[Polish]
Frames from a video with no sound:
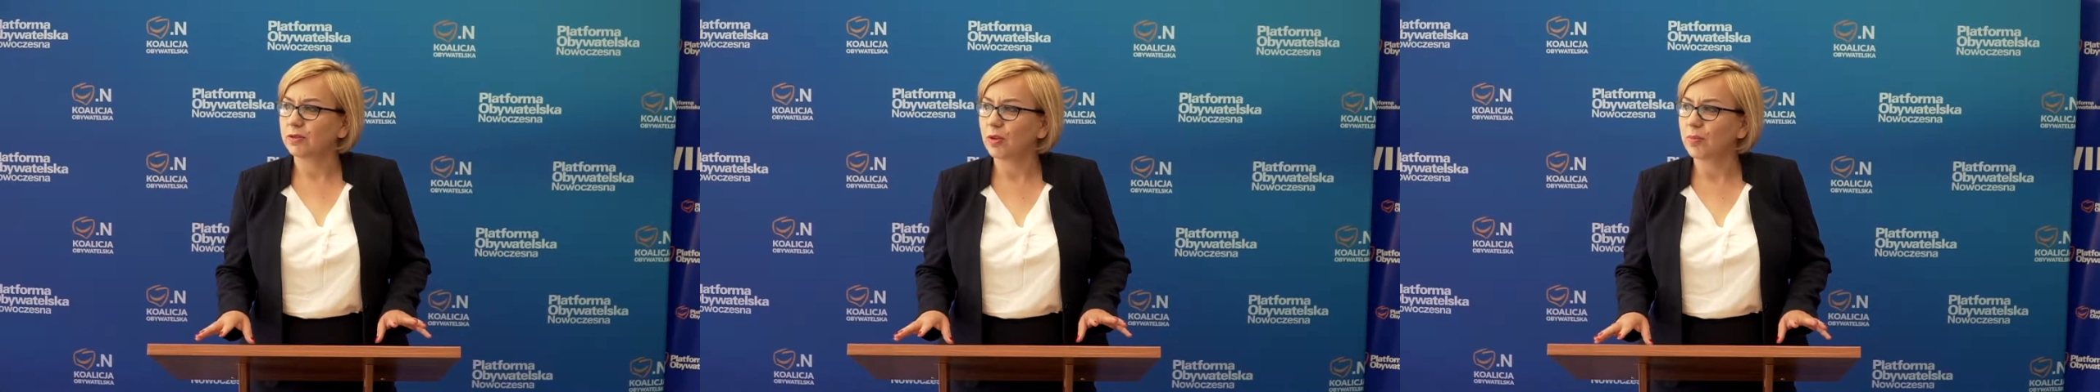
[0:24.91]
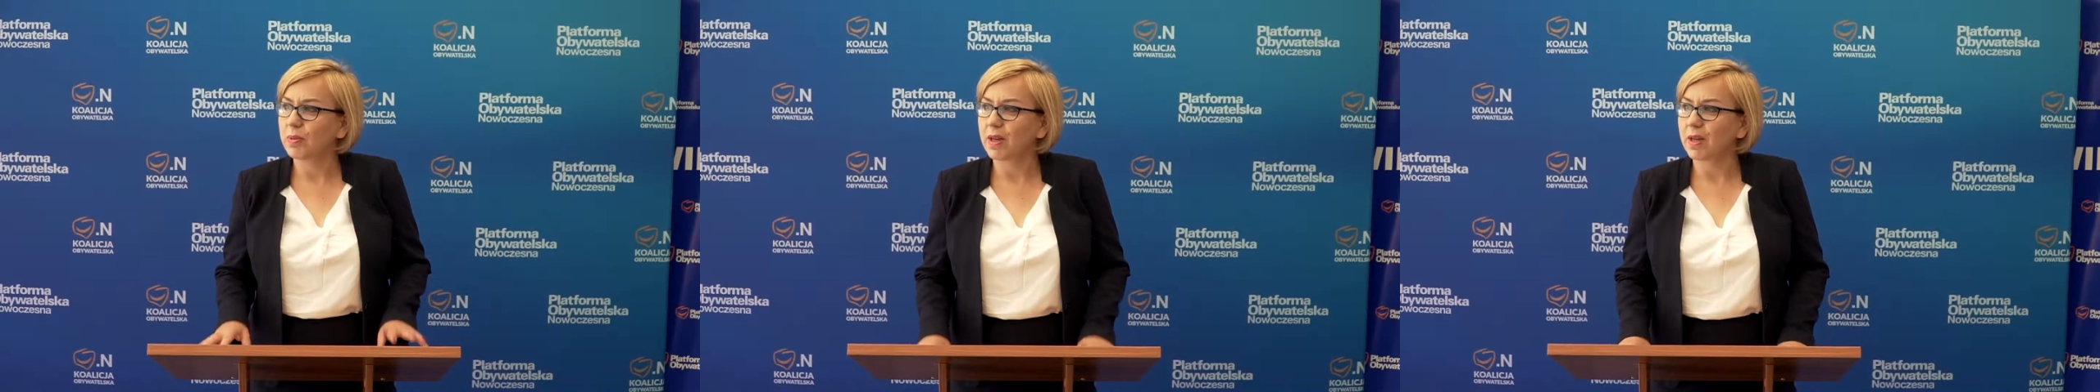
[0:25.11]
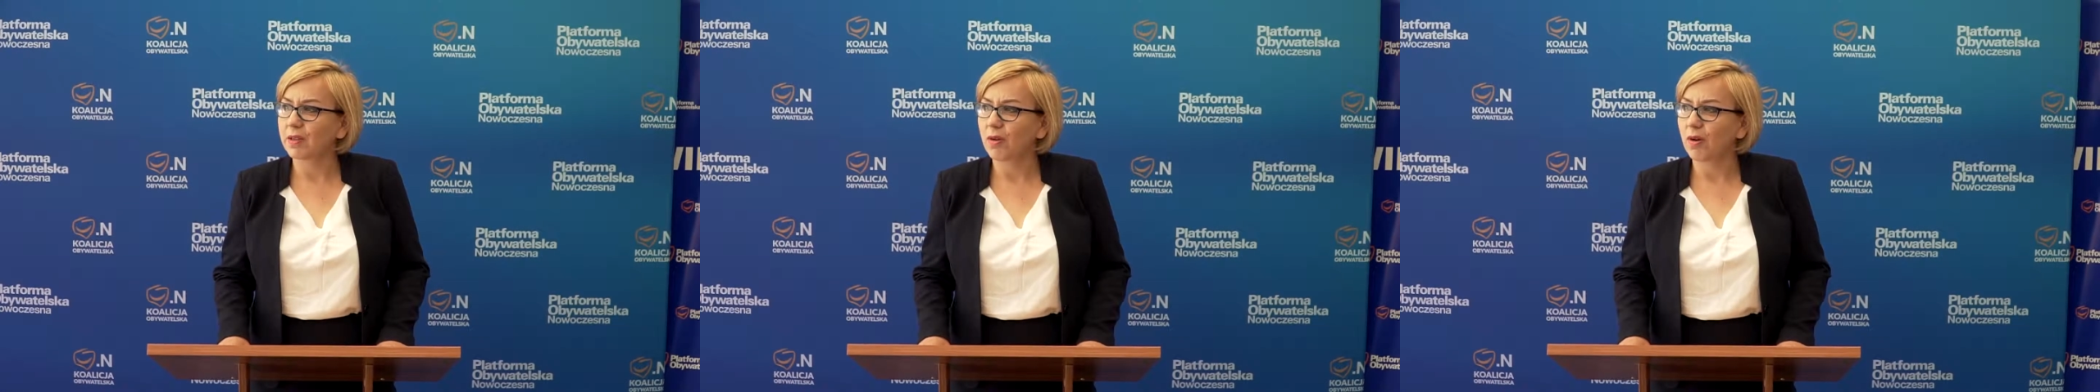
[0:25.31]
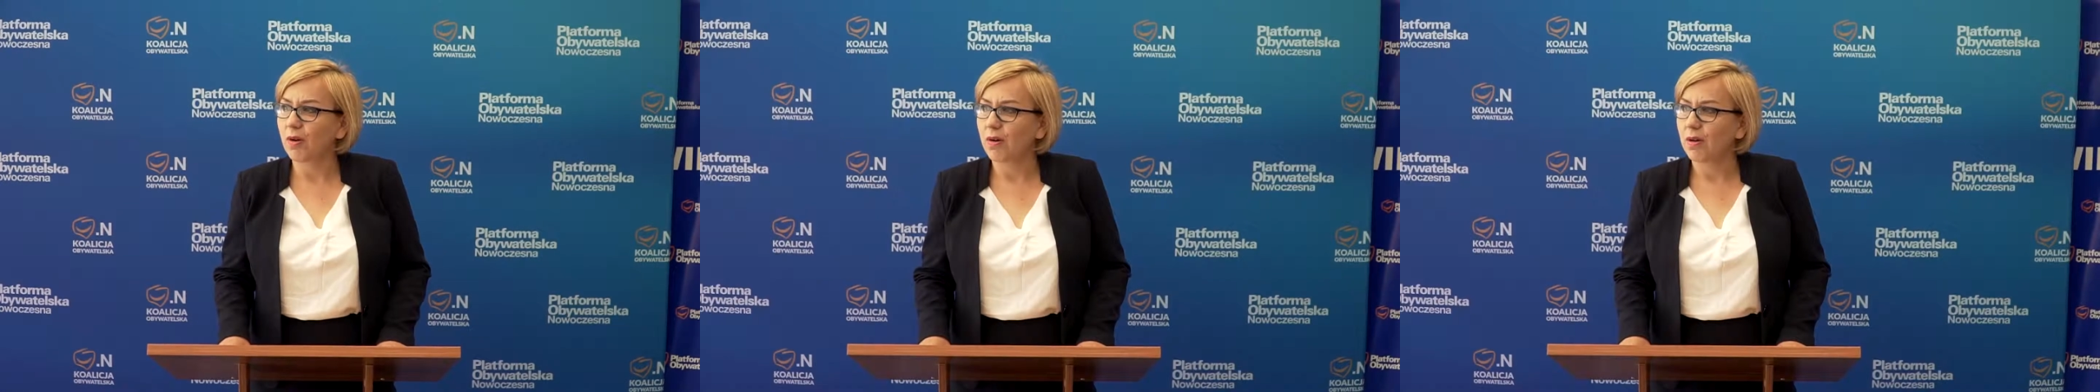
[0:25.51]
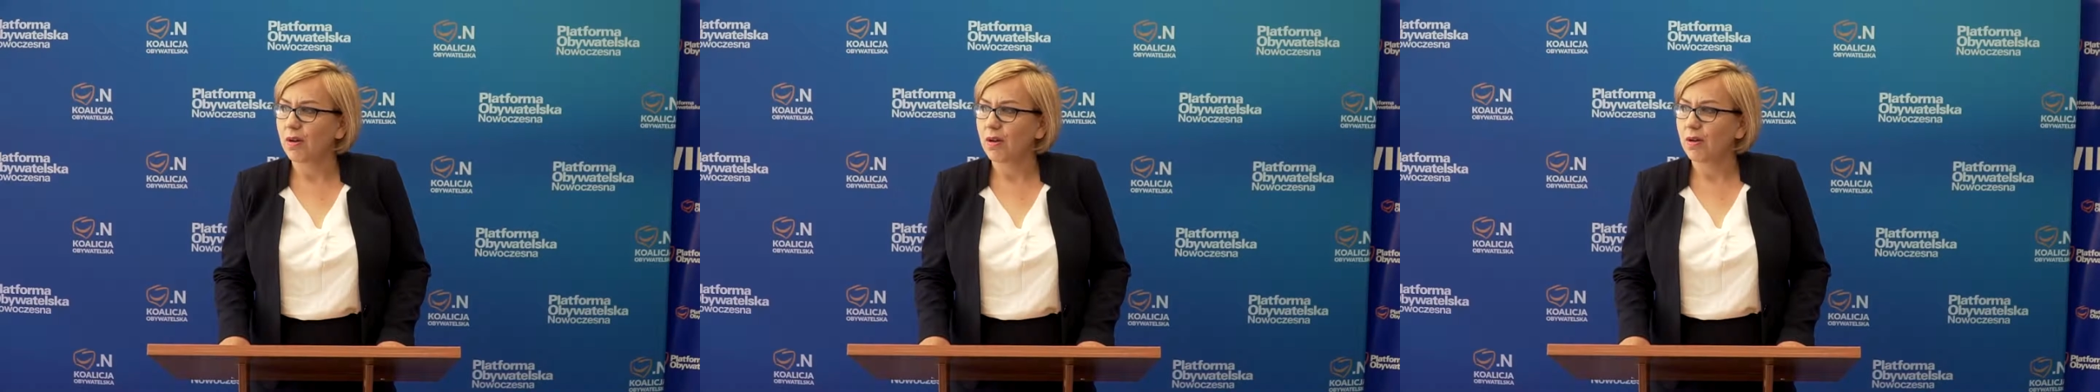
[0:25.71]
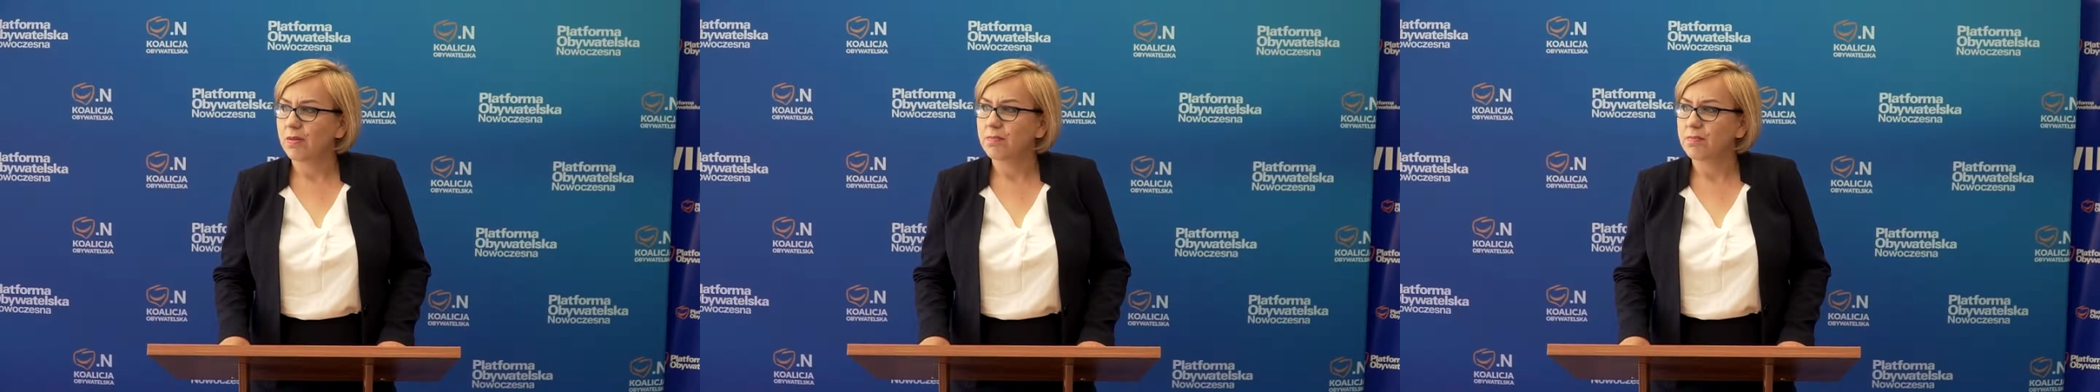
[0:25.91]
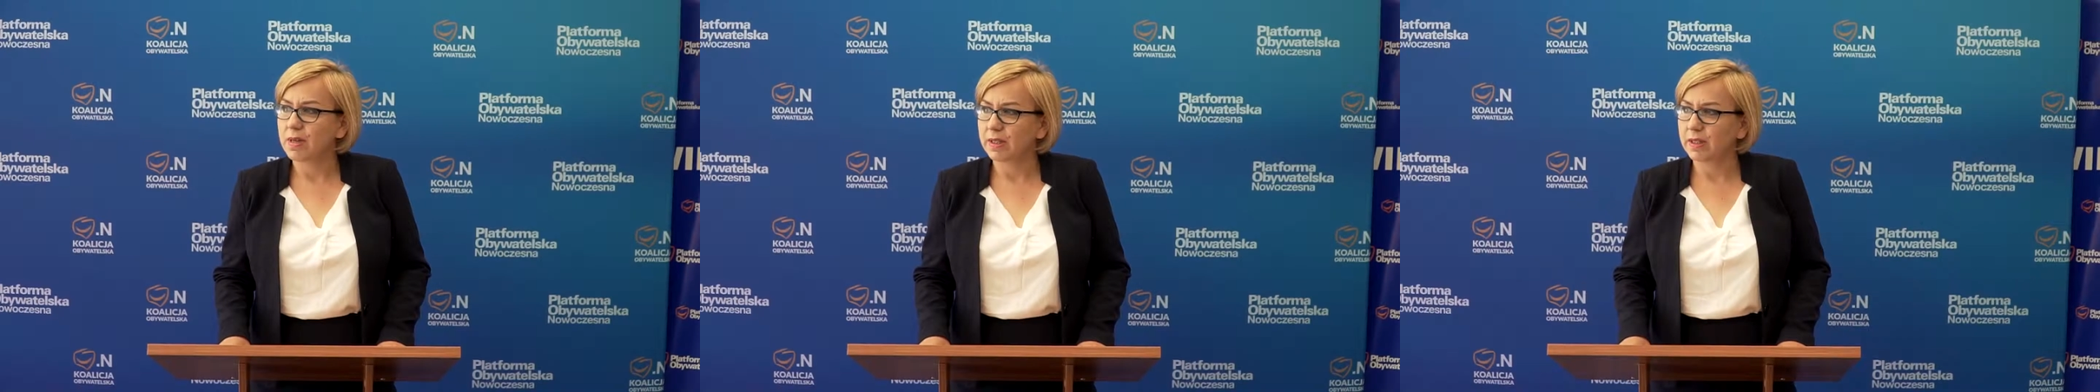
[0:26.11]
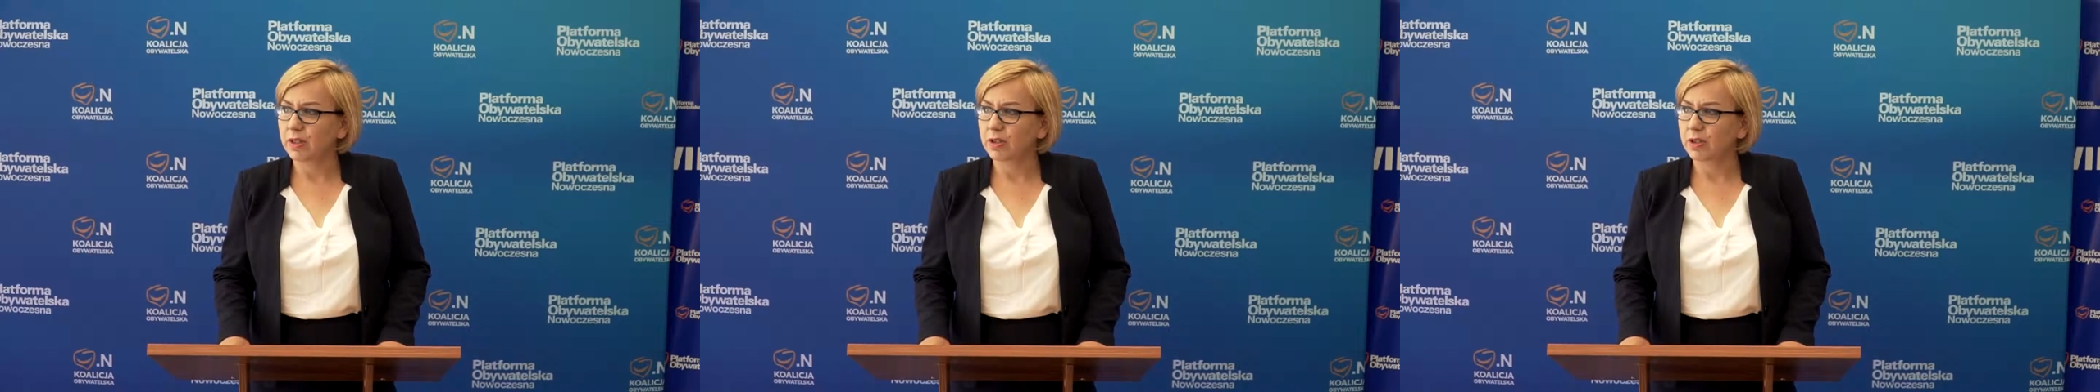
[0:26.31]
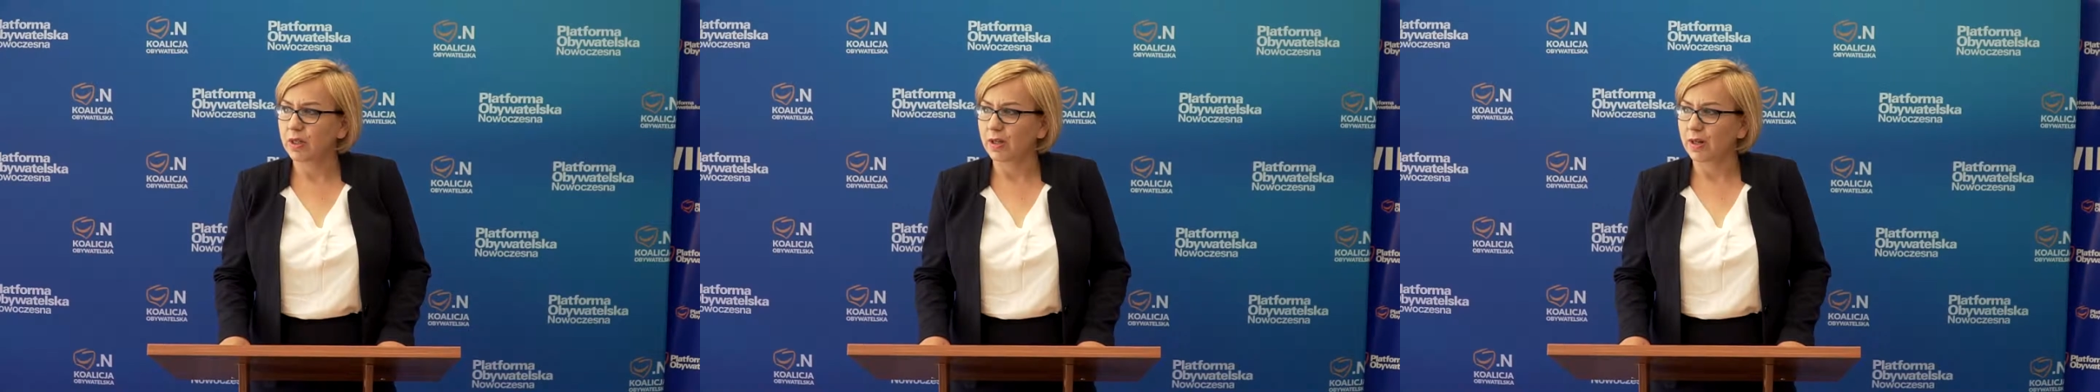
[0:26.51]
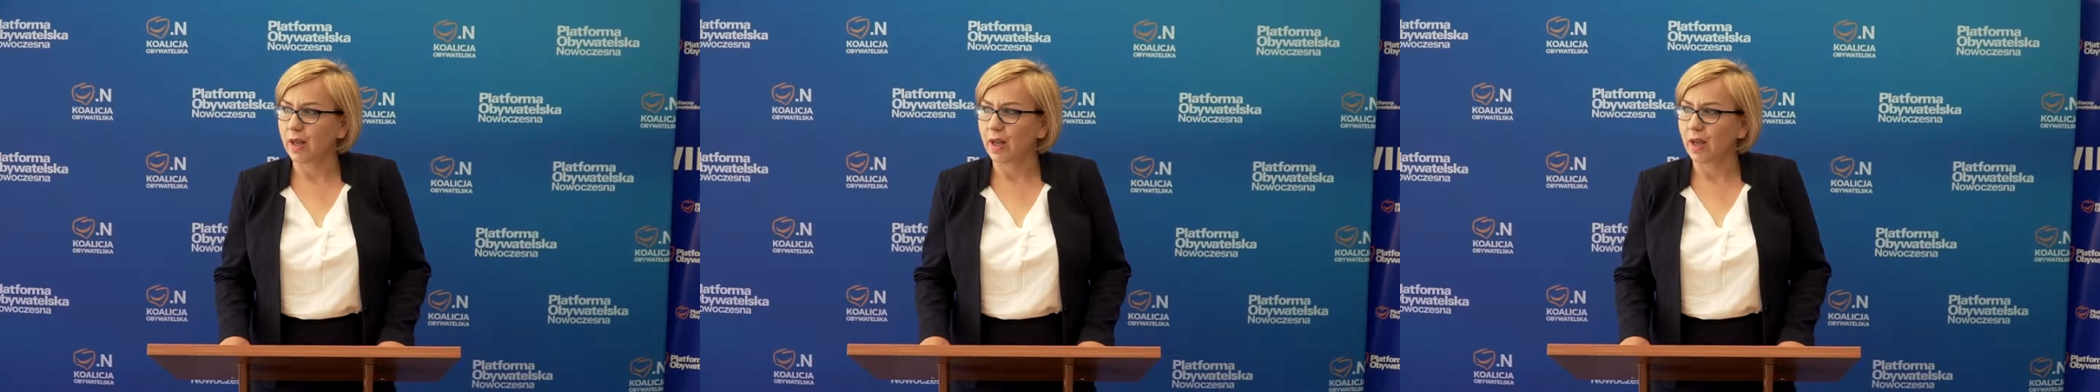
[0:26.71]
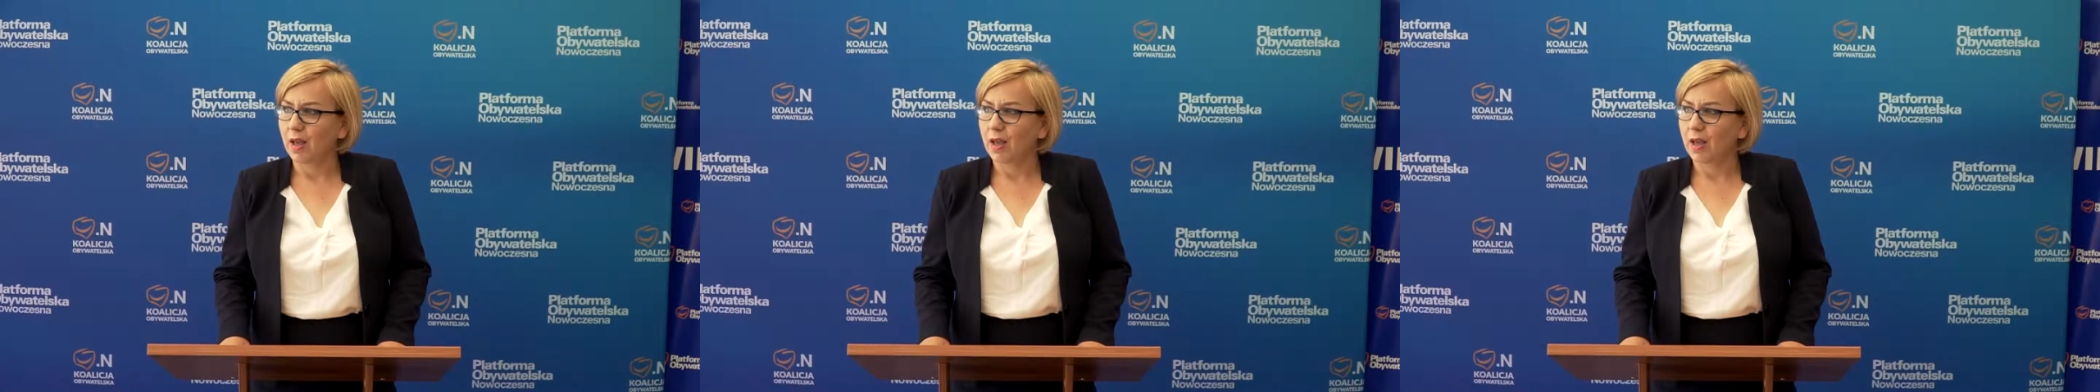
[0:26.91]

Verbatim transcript: dobrego menadżera,